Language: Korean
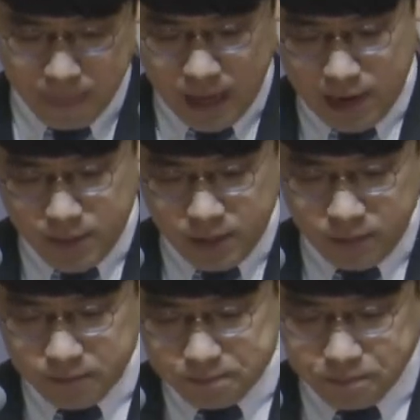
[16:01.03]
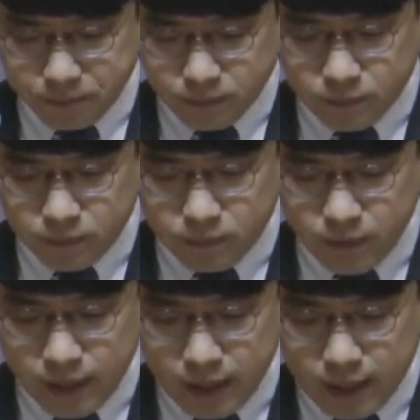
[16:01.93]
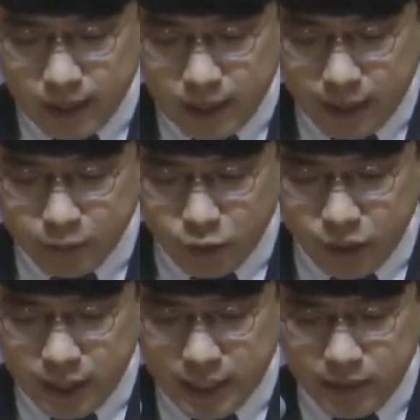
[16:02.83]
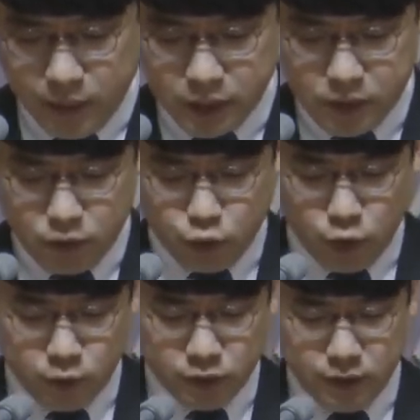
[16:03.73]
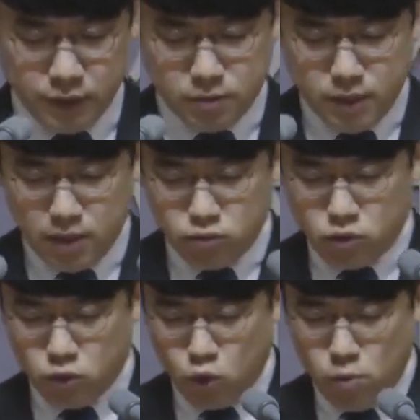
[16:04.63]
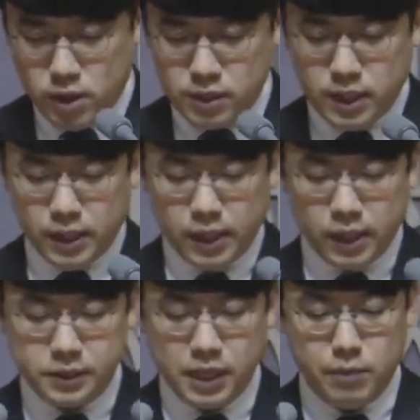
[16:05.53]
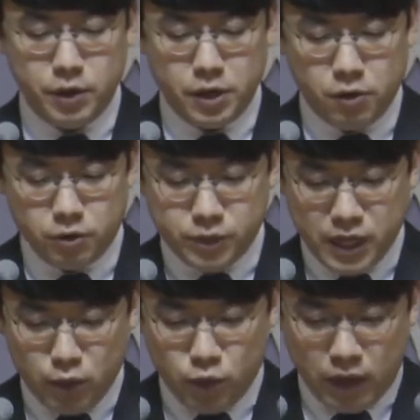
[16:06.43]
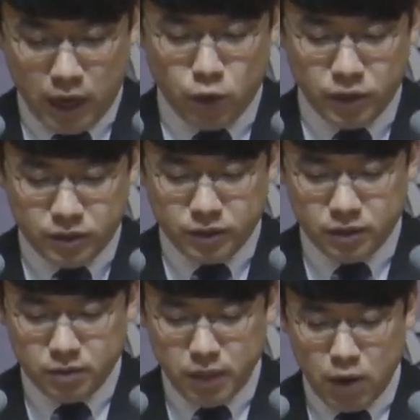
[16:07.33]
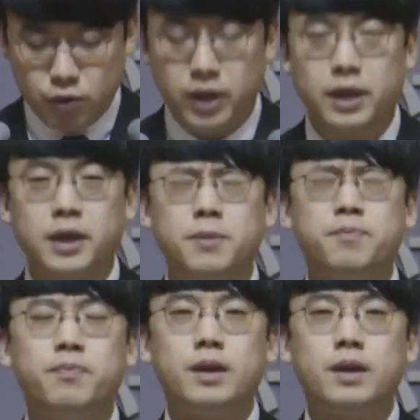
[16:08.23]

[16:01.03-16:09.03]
아멘. 앞서 우리는 하나님께서 두렵고 떨리는 마음으로 로마를 향해 사명의 걸음을 가고, 가고 있던 바울에게